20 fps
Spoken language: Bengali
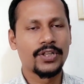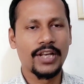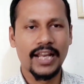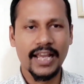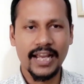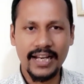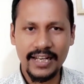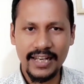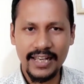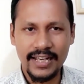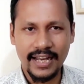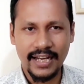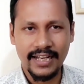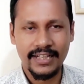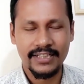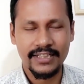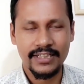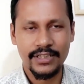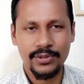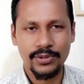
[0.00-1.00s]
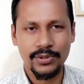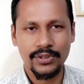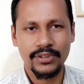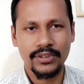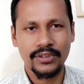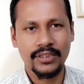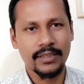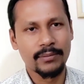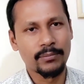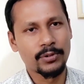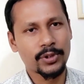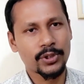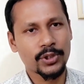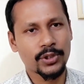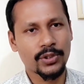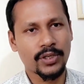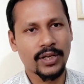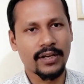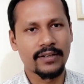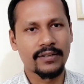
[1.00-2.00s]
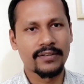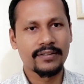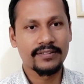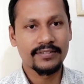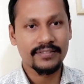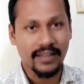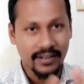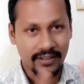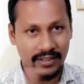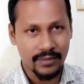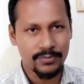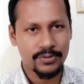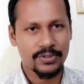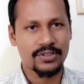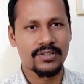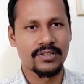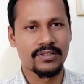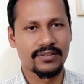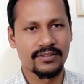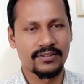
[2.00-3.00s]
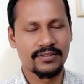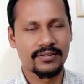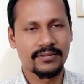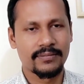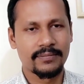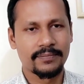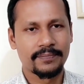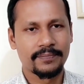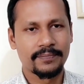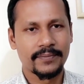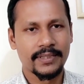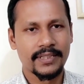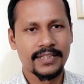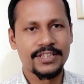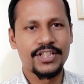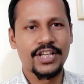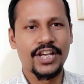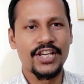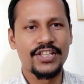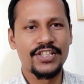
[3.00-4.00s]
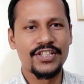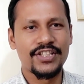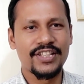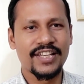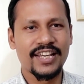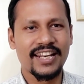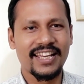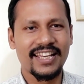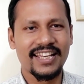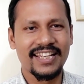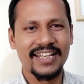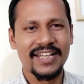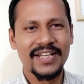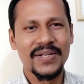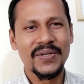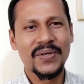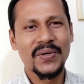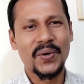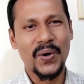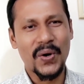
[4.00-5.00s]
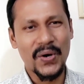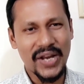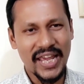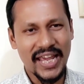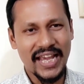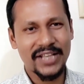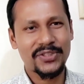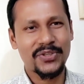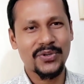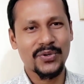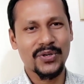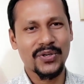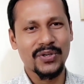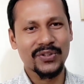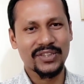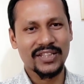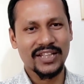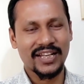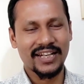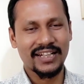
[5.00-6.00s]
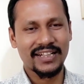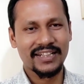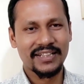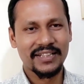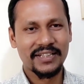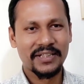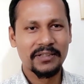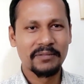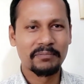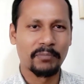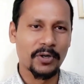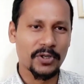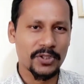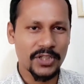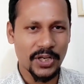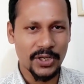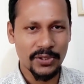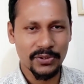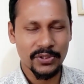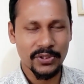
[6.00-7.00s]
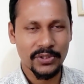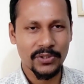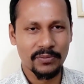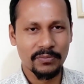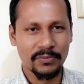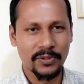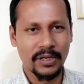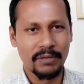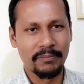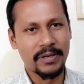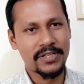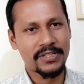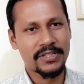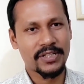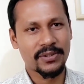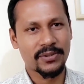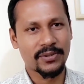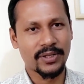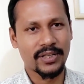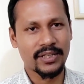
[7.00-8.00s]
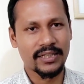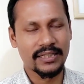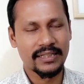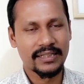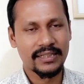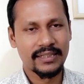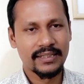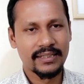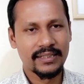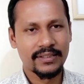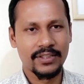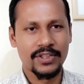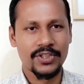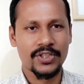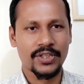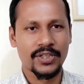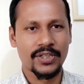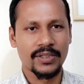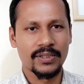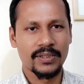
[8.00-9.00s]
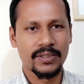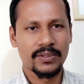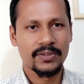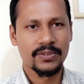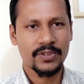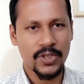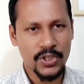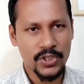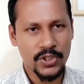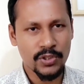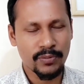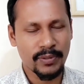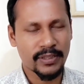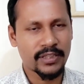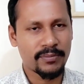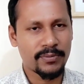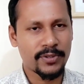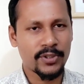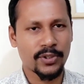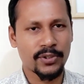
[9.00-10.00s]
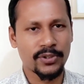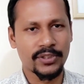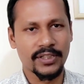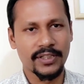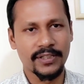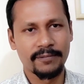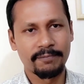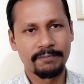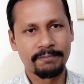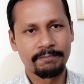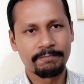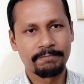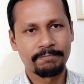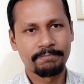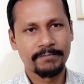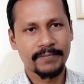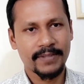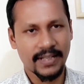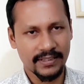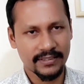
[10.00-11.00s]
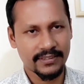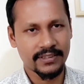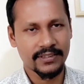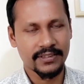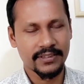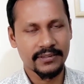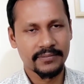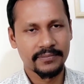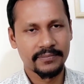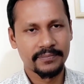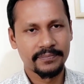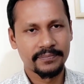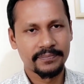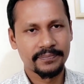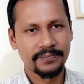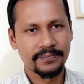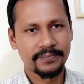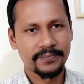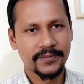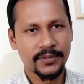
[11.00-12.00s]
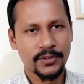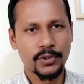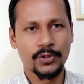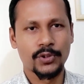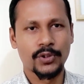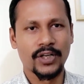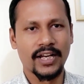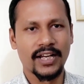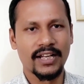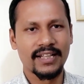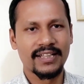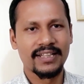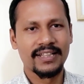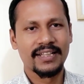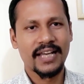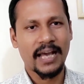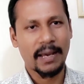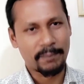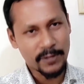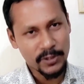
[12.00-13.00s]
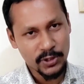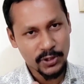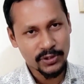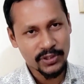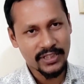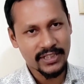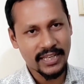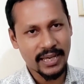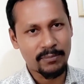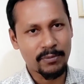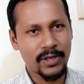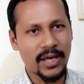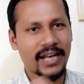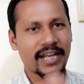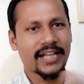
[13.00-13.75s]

ডিরেক্টলি কানেক্টেড উইথ ইমোশন অ্যান্ড সার্কামস্টেন্স যে ইঞ্জিনিয়ারিং অনেক জটিলতার পর্যায় অতিক্রম করে মেনটেন করে দেশের শ্রেষ্ঠ মেধাবী সন্তান ডাক্তাররা সুতরাং আপনার সন্তানকে এমন